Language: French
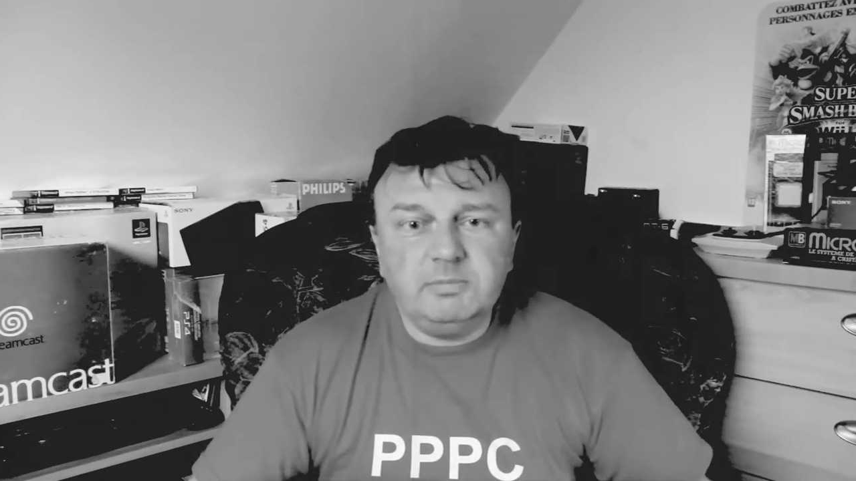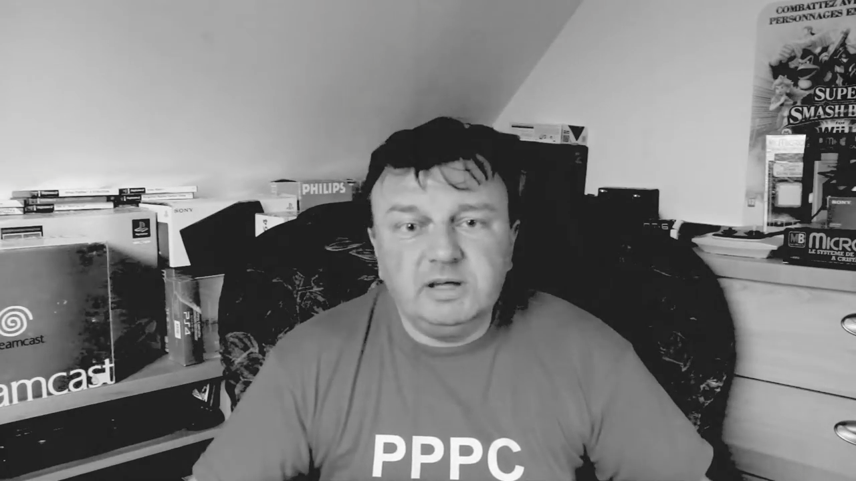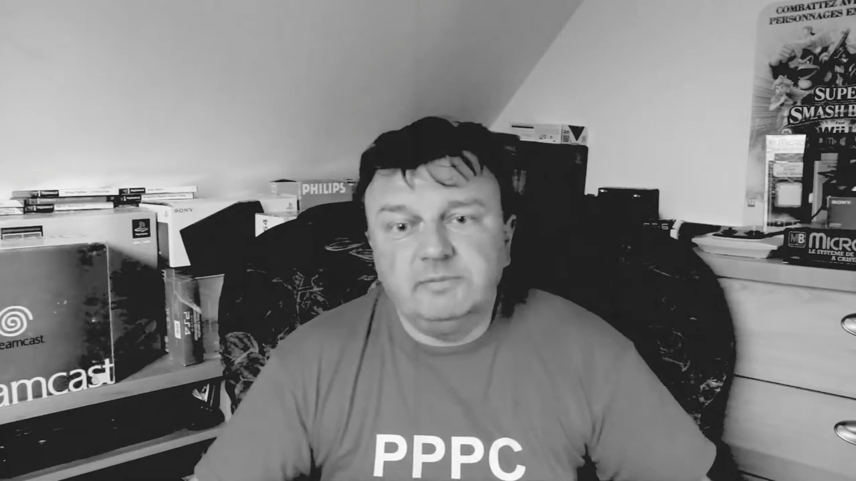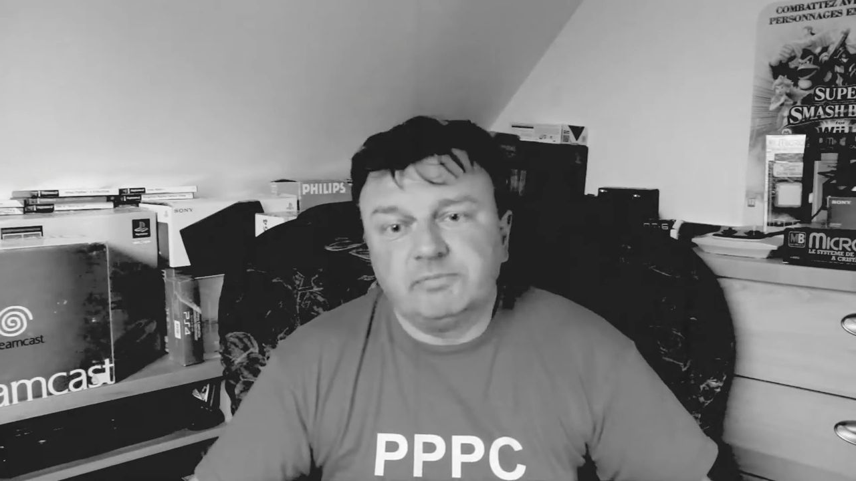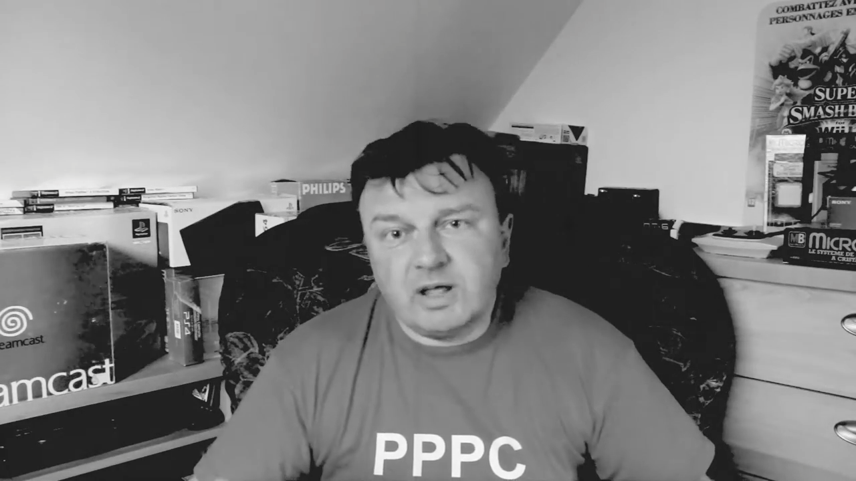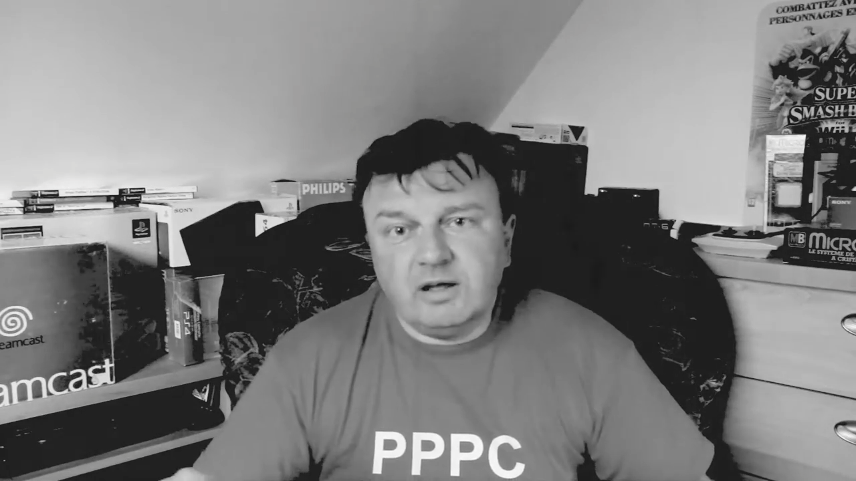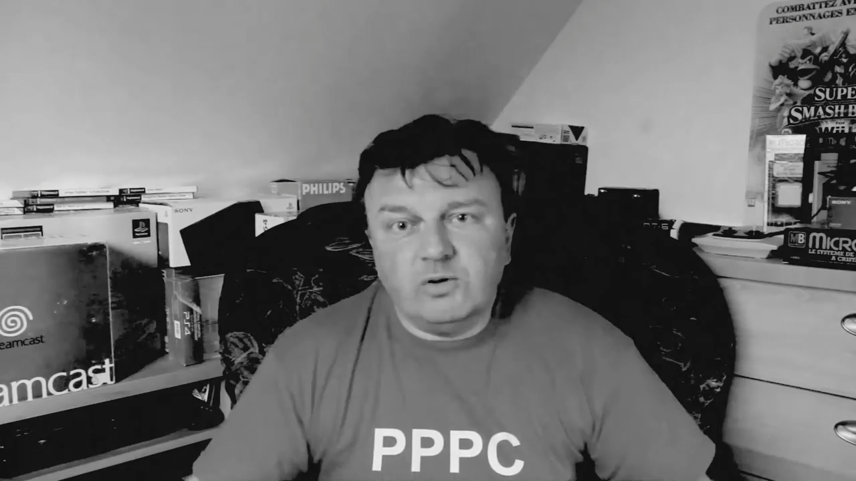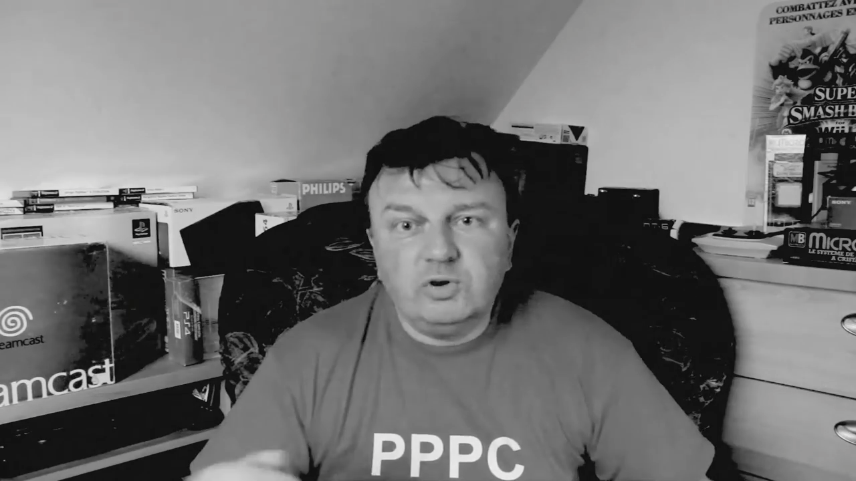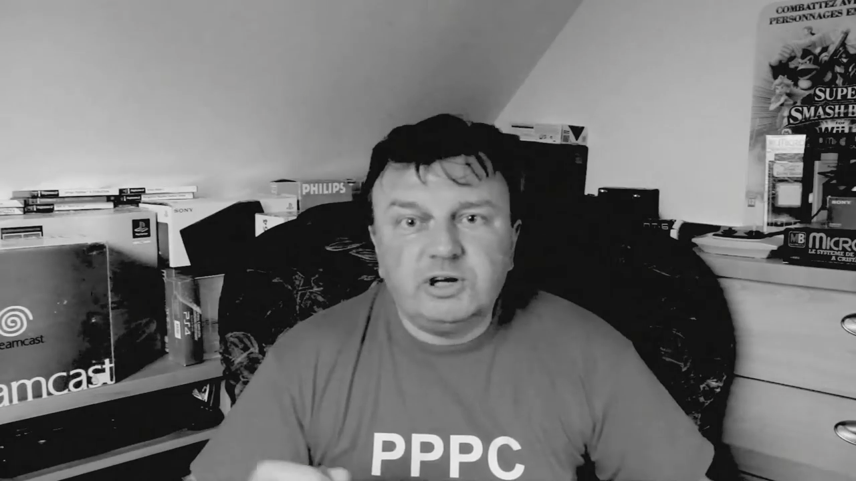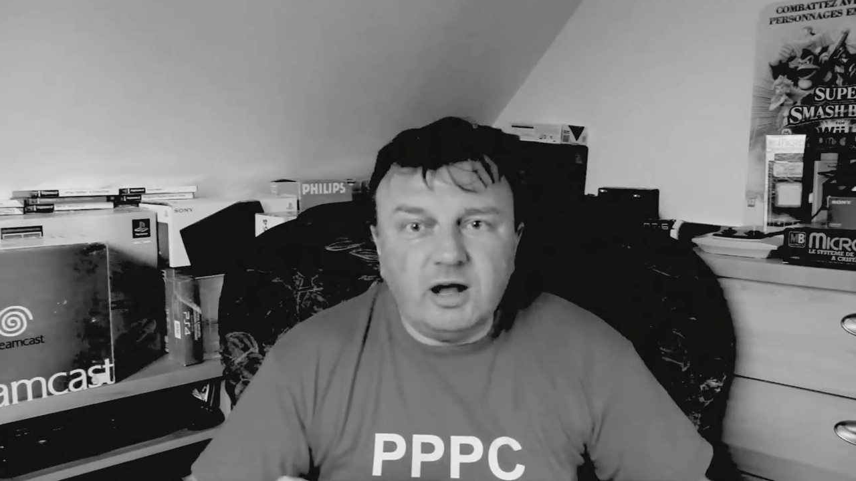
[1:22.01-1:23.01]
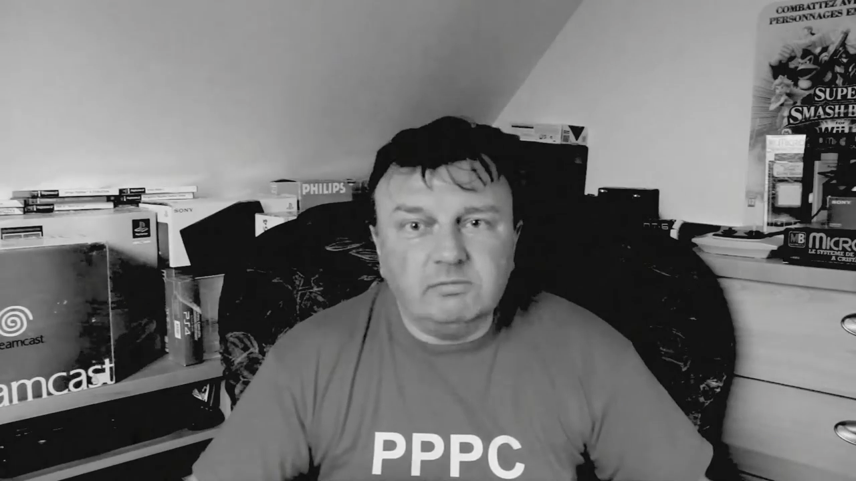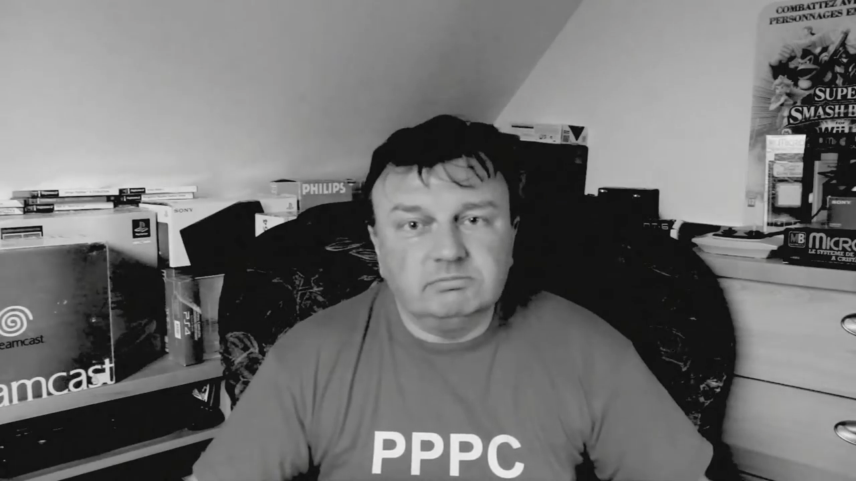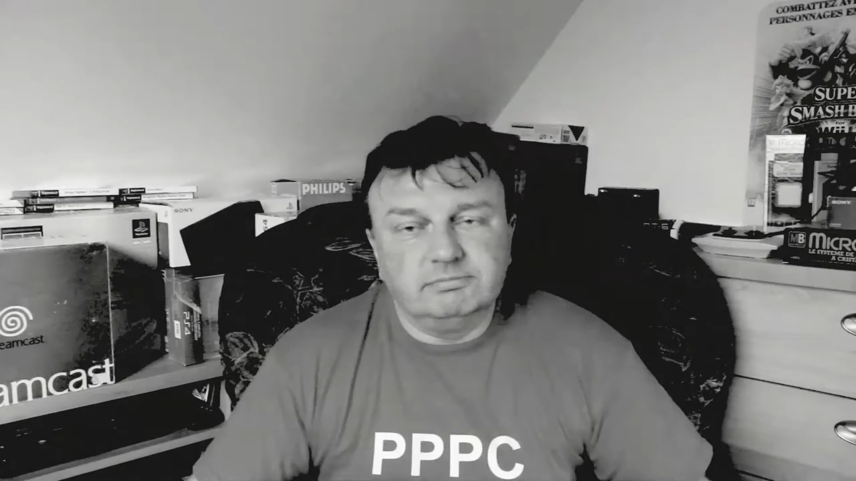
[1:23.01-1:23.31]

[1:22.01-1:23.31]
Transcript: mais le gars.